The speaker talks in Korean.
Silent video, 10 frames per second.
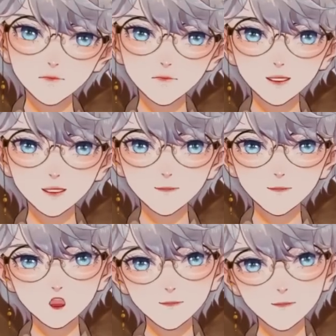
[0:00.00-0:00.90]

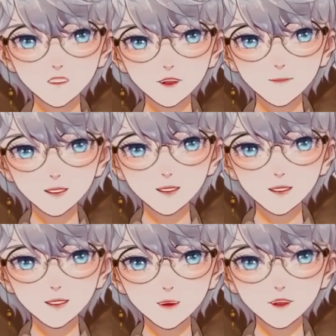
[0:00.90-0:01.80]
그녀는 로긴 증후군의
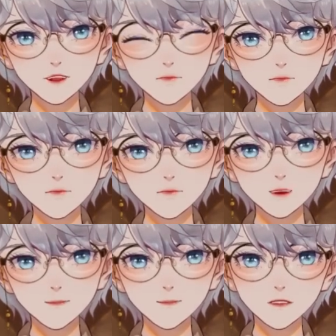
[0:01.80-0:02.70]
환자가
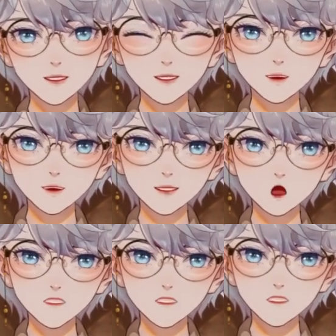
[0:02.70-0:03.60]
아닐 가능성이
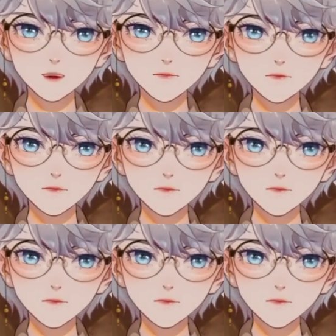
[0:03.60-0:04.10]
높았습니다.